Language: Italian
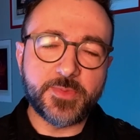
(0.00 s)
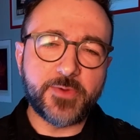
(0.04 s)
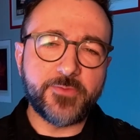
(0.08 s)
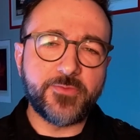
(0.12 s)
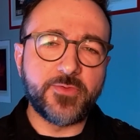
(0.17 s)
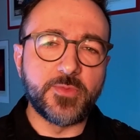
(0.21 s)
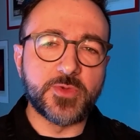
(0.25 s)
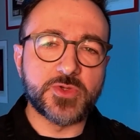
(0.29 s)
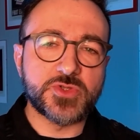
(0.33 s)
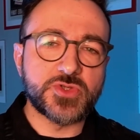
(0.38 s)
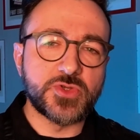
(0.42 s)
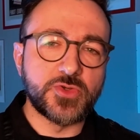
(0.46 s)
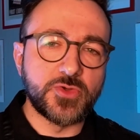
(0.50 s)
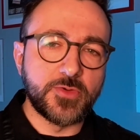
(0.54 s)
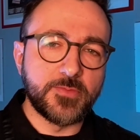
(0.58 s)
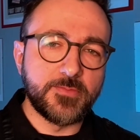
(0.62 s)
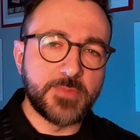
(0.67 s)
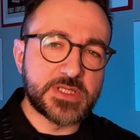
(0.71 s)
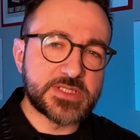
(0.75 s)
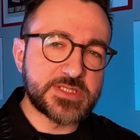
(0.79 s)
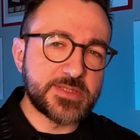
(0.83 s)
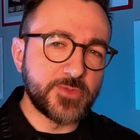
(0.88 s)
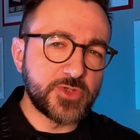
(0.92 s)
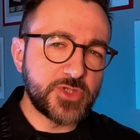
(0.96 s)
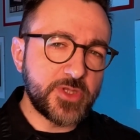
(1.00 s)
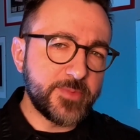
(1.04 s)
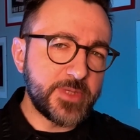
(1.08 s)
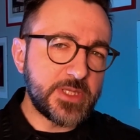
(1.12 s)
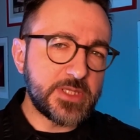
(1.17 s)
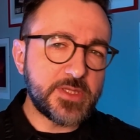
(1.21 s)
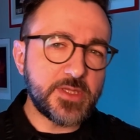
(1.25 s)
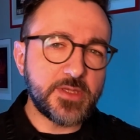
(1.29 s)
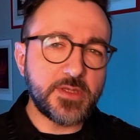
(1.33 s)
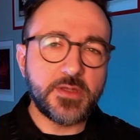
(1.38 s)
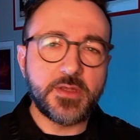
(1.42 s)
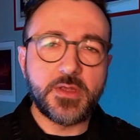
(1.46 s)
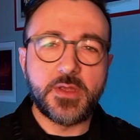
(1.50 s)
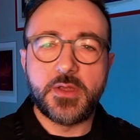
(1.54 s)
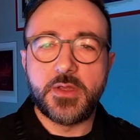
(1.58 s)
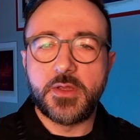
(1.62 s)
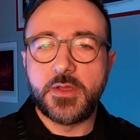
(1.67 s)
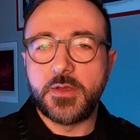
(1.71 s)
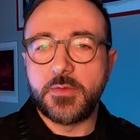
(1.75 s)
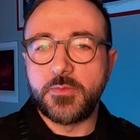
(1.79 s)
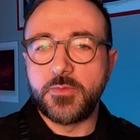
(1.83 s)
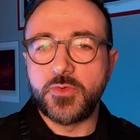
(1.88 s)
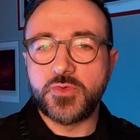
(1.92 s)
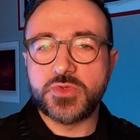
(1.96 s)
profumo sono balsamo di abete,
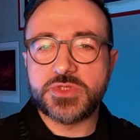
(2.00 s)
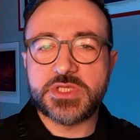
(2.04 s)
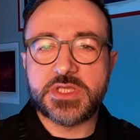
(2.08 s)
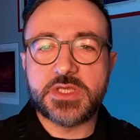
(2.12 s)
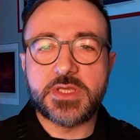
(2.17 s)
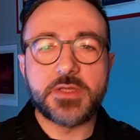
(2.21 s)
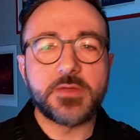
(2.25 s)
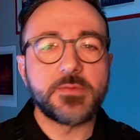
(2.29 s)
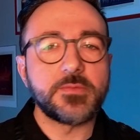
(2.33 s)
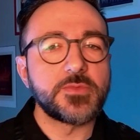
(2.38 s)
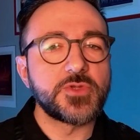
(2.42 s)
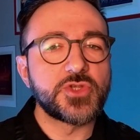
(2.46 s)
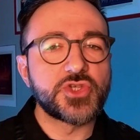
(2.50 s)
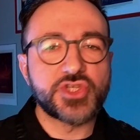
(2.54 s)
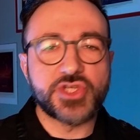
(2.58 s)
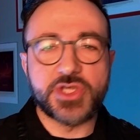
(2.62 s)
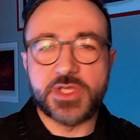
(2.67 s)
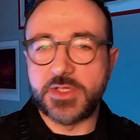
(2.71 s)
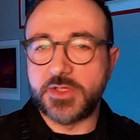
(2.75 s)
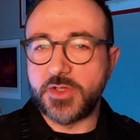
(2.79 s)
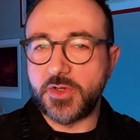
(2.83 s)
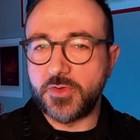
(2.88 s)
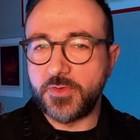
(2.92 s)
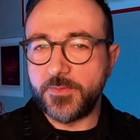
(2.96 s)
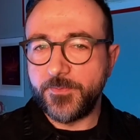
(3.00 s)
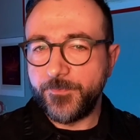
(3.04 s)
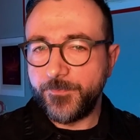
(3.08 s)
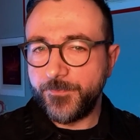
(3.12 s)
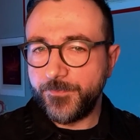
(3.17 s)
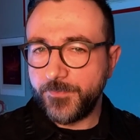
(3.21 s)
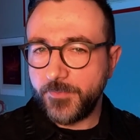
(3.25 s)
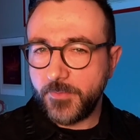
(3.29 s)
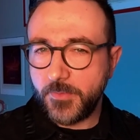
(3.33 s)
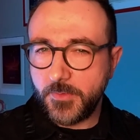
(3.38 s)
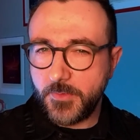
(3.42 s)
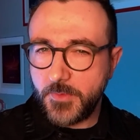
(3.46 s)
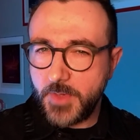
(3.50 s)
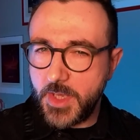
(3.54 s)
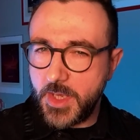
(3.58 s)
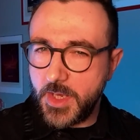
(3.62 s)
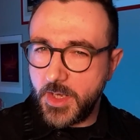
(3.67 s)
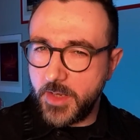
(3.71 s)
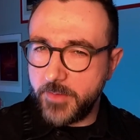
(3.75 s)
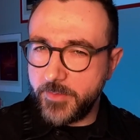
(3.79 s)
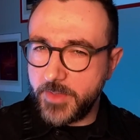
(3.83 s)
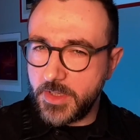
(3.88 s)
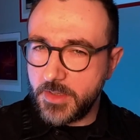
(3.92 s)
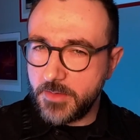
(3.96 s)
muschi, cedro,
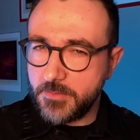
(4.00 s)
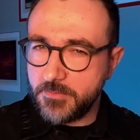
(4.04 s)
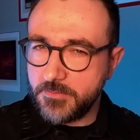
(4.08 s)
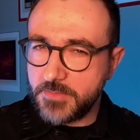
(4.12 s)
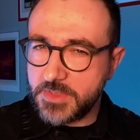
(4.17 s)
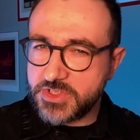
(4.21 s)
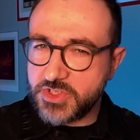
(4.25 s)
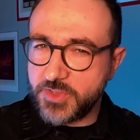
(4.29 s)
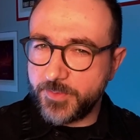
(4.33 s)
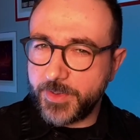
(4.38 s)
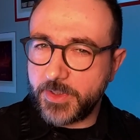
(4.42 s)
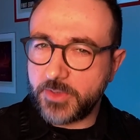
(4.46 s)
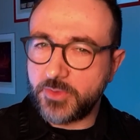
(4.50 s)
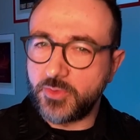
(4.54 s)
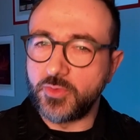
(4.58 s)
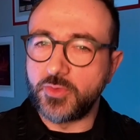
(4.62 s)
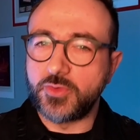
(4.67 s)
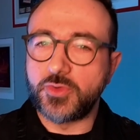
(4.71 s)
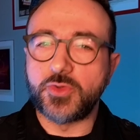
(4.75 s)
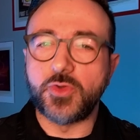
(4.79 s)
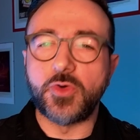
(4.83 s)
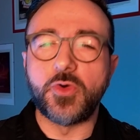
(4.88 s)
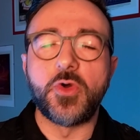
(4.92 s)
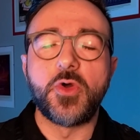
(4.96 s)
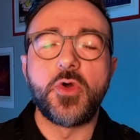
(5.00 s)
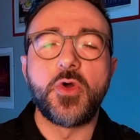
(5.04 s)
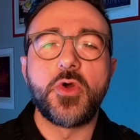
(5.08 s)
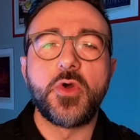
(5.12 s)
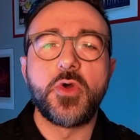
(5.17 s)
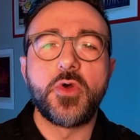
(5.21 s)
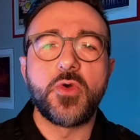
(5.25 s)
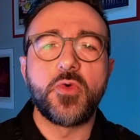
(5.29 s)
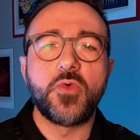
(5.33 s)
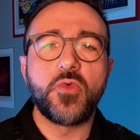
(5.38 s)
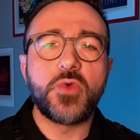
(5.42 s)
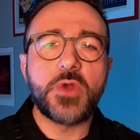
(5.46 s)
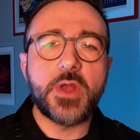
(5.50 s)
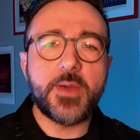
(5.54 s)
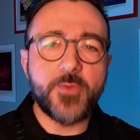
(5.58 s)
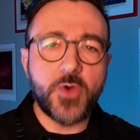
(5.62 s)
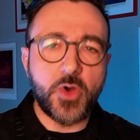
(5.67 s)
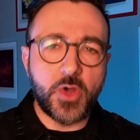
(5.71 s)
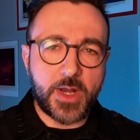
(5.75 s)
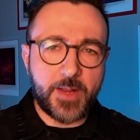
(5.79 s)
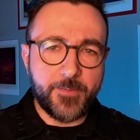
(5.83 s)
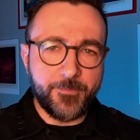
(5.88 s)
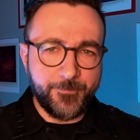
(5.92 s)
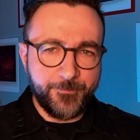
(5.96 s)
elemi, ma soprattutto una
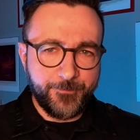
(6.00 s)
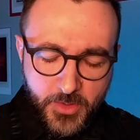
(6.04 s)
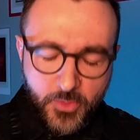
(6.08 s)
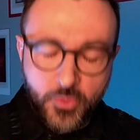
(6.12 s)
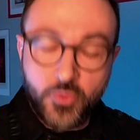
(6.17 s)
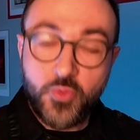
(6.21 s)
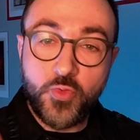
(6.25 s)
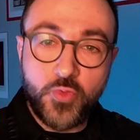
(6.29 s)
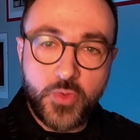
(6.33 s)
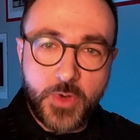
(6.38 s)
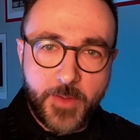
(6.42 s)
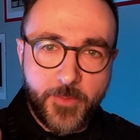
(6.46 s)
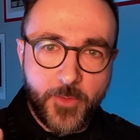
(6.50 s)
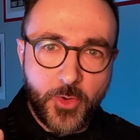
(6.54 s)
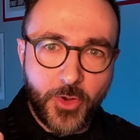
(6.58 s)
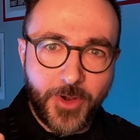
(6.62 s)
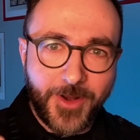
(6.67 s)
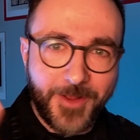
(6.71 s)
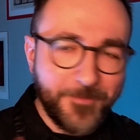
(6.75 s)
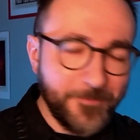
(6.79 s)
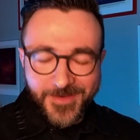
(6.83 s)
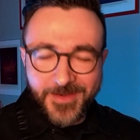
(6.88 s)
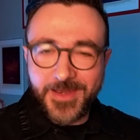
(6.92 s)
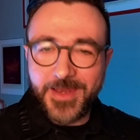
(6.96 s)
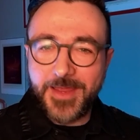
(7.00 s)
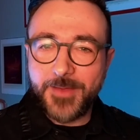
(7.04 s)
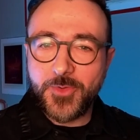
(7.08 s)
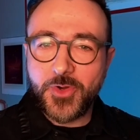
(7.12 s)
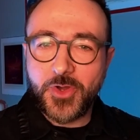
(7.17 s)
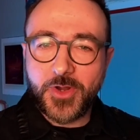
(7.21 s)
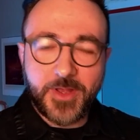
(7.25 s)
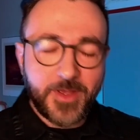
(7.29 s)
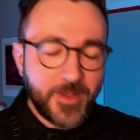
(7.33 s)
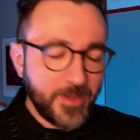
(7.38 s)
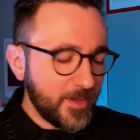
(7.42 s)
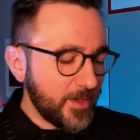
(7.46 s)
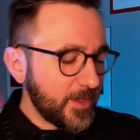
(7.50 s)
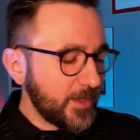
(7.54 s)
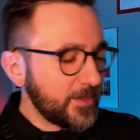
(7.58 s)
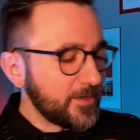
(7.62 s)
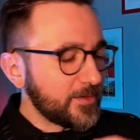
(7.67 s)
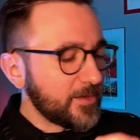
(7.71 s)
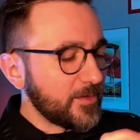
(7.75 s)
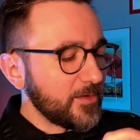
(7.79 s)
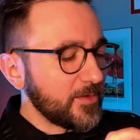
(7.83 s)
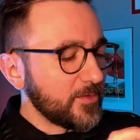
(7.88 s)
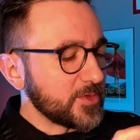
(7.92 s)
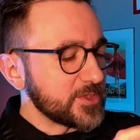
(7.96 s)
mora. Una mora. La mora
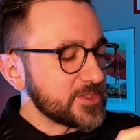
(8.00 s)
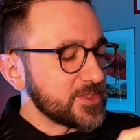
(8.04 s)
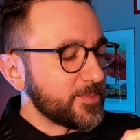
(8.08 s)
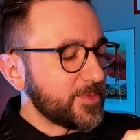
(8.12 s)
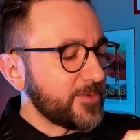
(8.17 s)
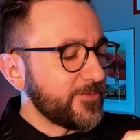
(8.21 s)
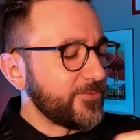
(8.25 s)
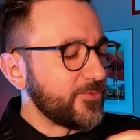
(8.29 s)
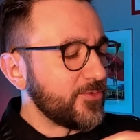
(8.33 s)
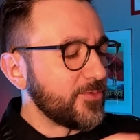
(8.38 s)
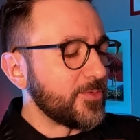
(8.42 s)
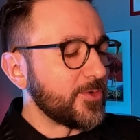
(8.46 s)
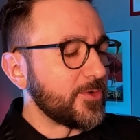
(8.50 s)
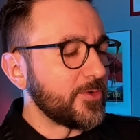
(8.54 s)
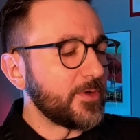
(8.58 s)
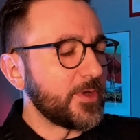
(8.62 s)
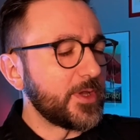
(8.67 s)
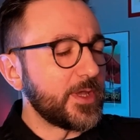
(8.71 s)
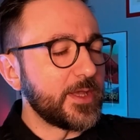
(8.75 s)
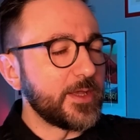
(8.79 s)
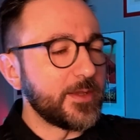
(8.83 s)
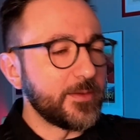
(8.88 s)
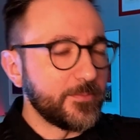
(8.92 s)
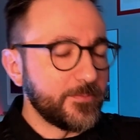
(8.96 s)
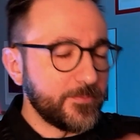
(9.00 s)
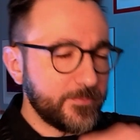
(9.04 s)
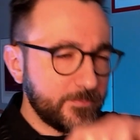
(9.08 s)
all'interno di questo profumo è